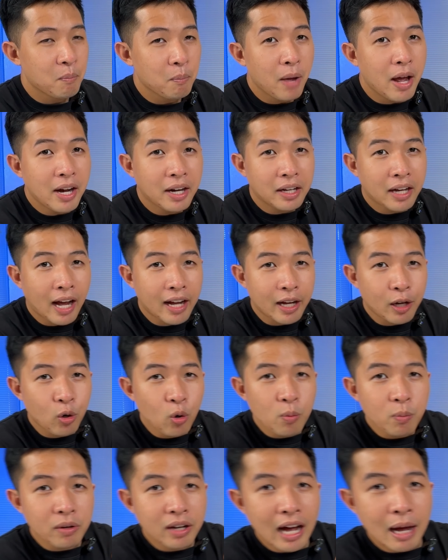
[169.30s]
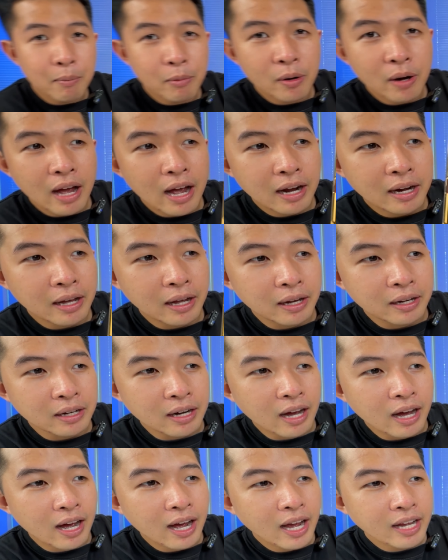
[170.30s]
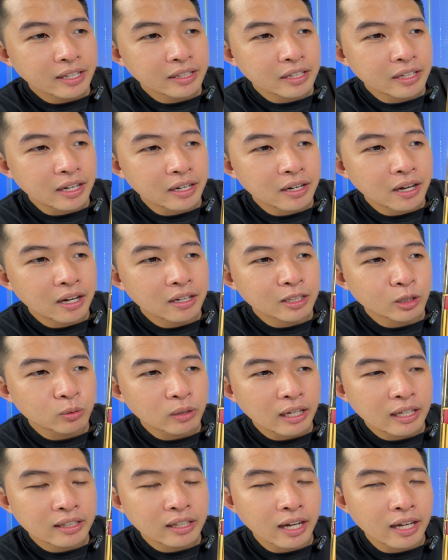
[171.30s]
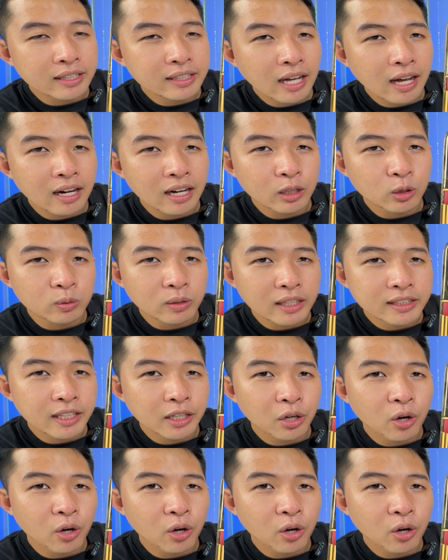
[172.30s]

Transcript: Bên cạnh cái cụm camera này, đấy, nhìn gần hơn thì chúng ta sẽ thấy rằng là chúng ta sẽ